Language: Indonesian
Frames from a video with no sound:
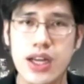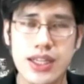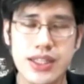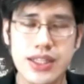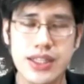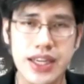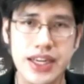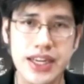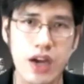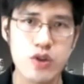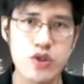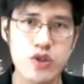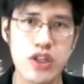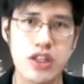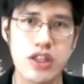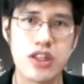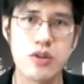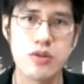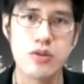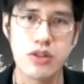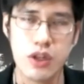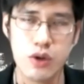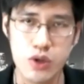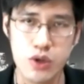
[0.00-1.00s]
jadi harus
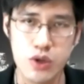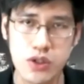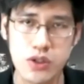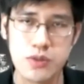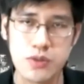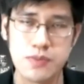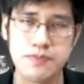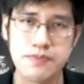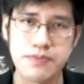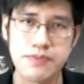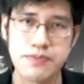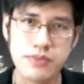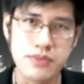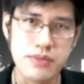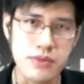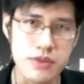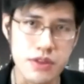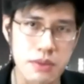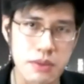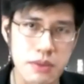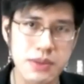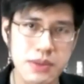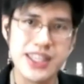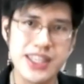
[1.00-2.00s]
tetap terus
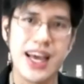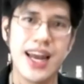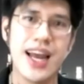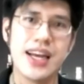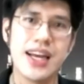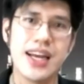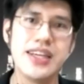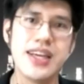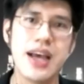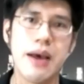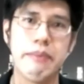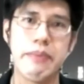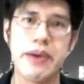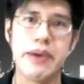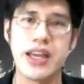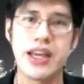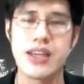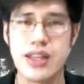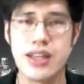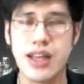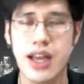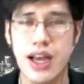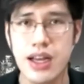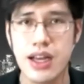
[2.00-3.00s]
menjalani apa yang
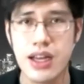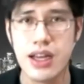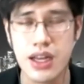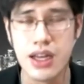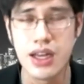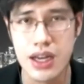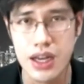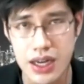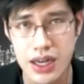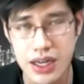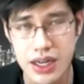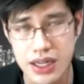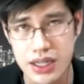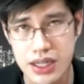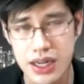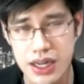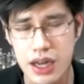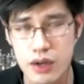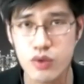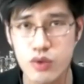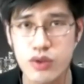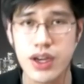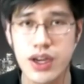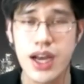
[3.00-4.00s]
kita uh,
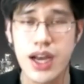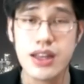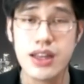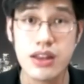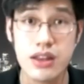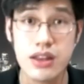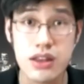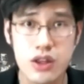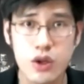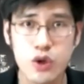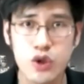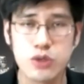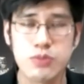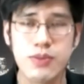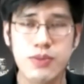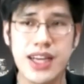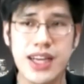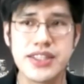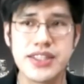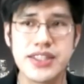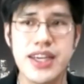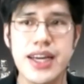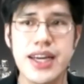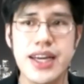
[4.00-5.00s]
lakukan, terus
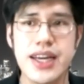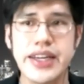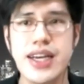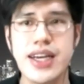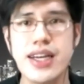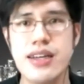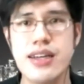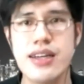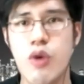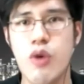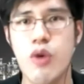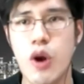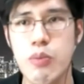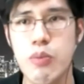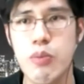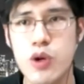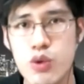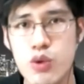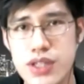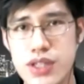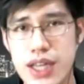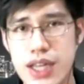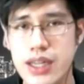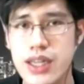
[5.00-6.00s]
belajar ya, walaupun
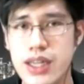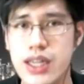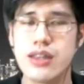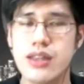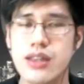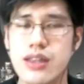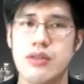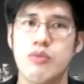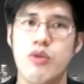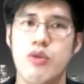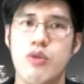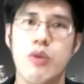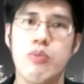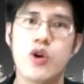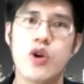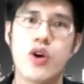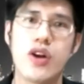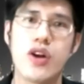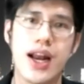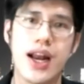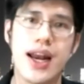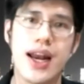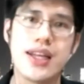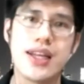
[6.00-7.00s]
itu sakit, walaupun
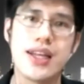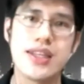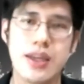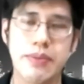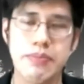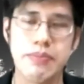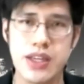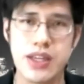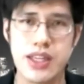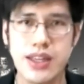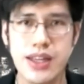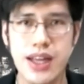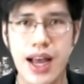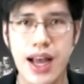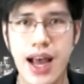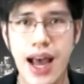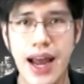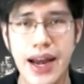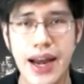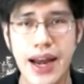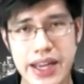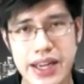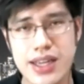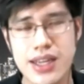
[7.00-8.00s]
orang lain cap kita
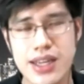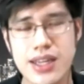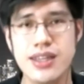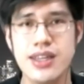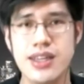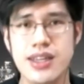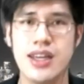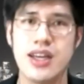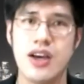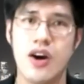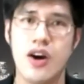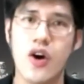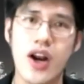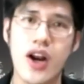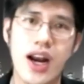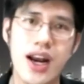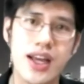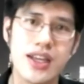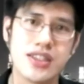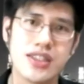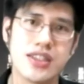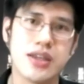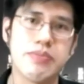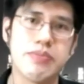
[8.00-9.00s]
aneh ya, orang
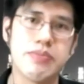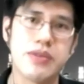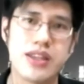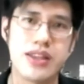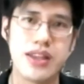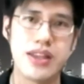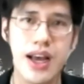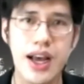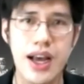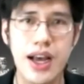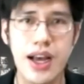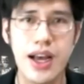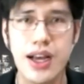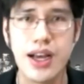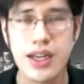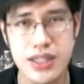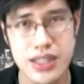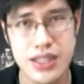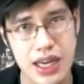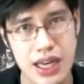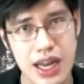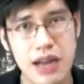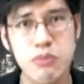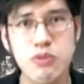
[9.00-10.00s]
lain cap kita
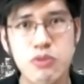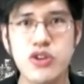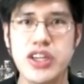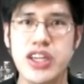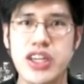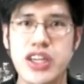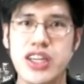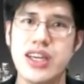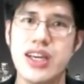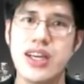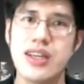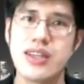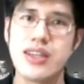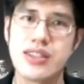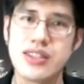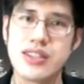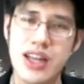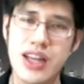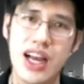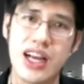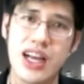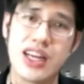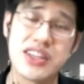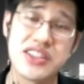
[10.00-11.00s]
gila mungkin ya,
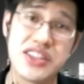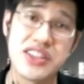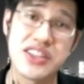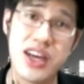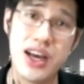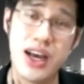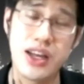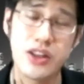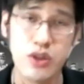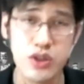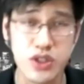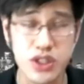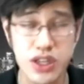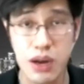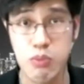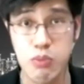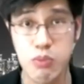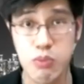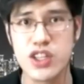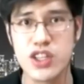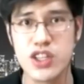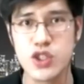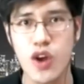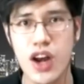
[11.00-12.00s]
setelah kerja atau setelah
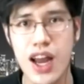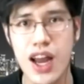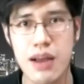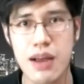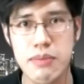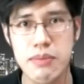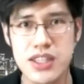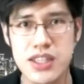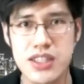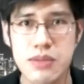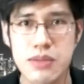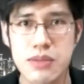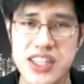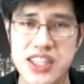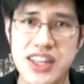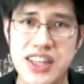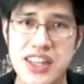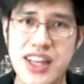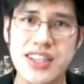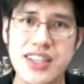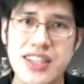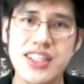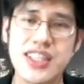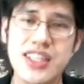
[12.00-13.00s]
pulang sekolah masih
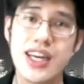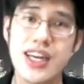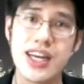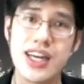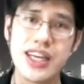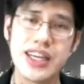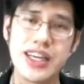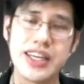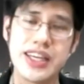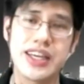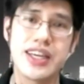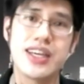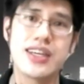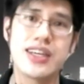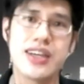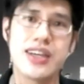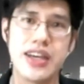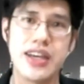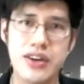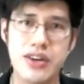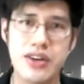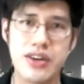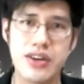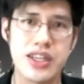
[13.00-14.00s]
presentasi keliling ya,
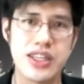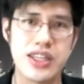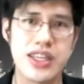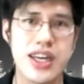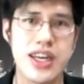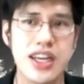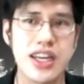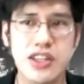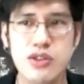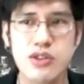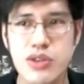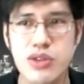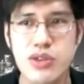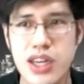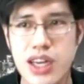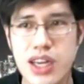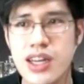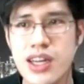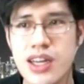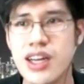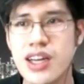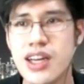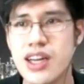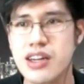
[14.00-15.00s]
kayak orang gila gitu ya,
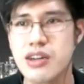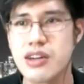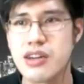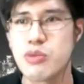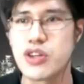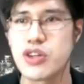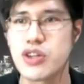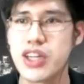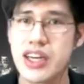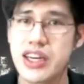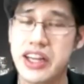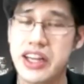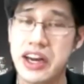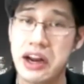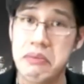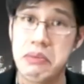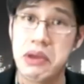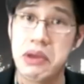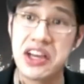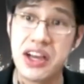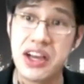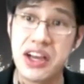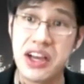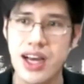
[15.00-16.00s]
kemudian
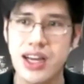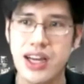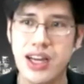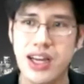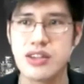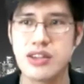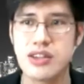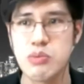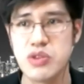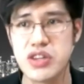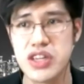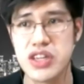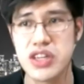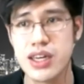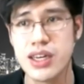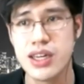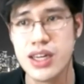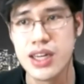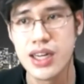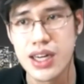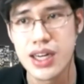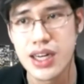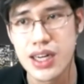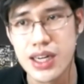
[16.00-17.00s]
diremehkan, kemudian
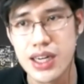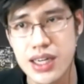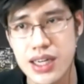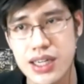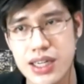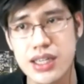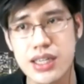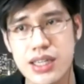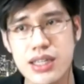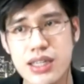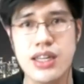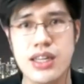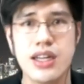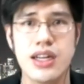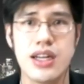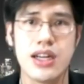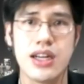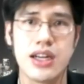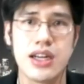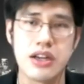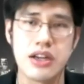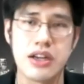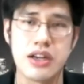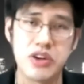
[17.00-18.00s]
uh,
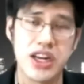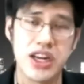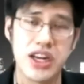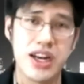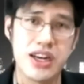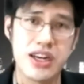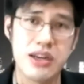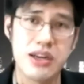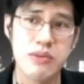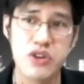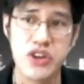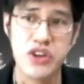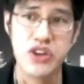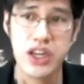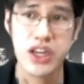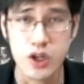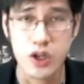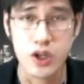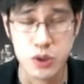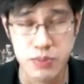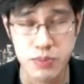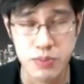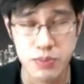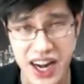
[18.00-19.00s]
kemudian Anda mungkin
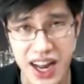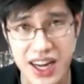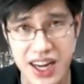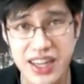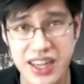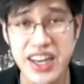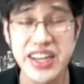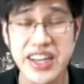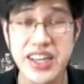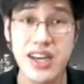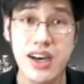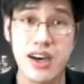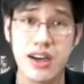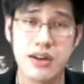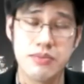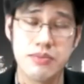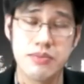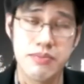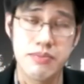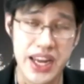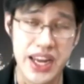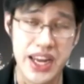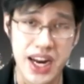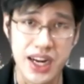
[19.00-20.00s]
harus bayar harga ya,
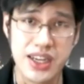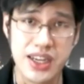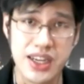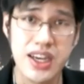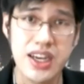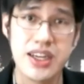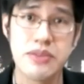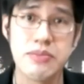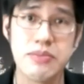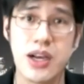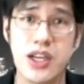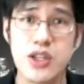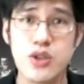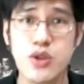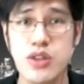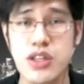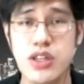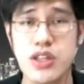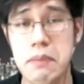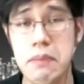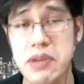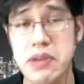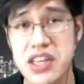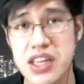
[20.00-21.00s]
bayar harga yang dimaksud
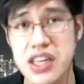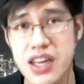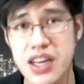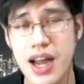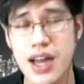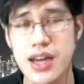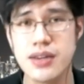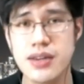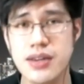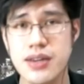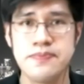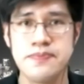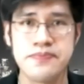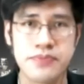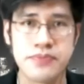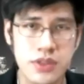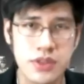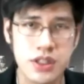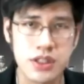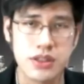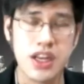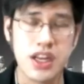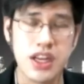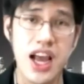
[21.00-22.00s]
dengan pikiran,
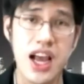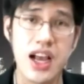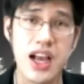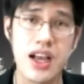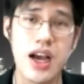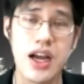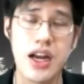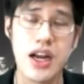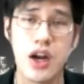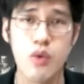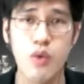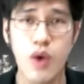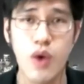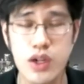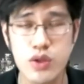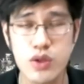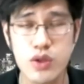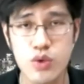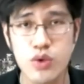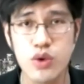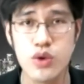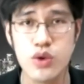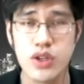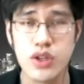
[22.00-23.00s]
tenaga dan
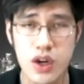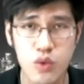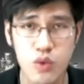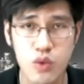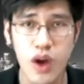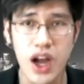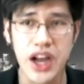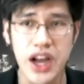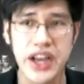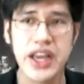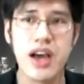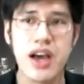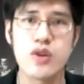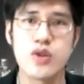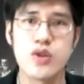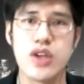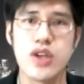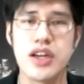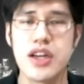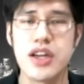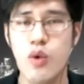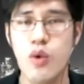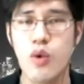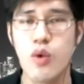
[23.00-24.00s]
waktu dan uang yang harus
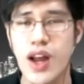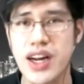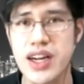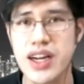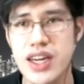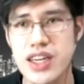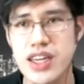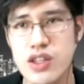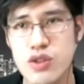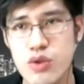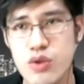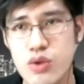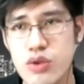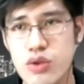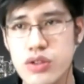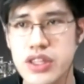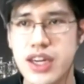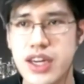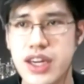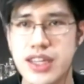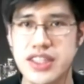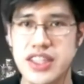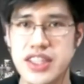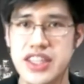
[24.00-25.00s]
Anda keluarkan itu
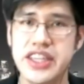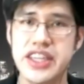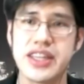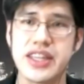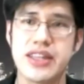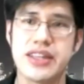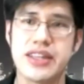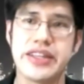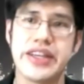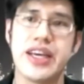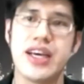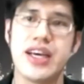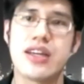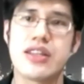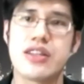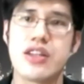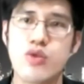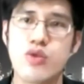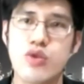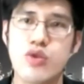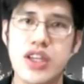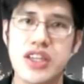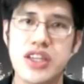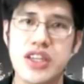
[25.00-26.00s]
tidak sedikit ya,
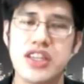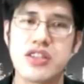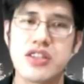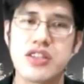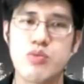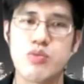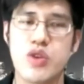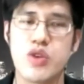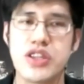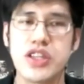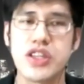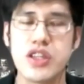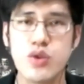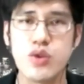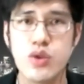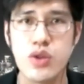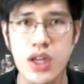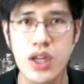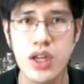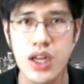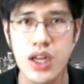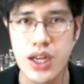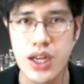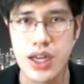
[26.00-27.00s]
tentu saja semuanya itu
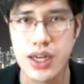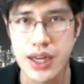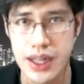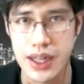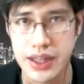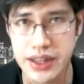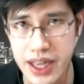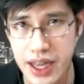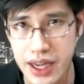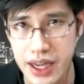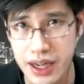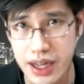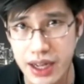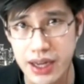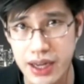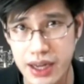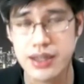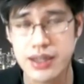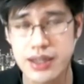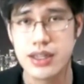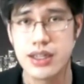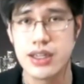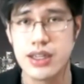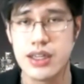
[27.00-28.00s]
nanti
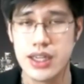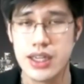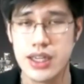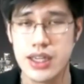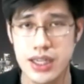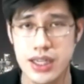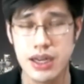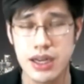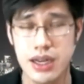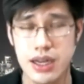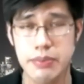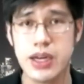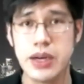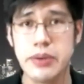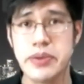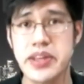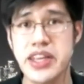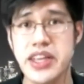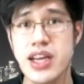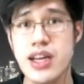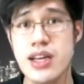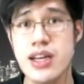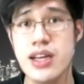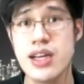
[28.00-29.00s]
akan eh, apa
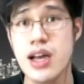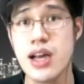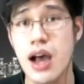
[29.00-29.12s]
namanya?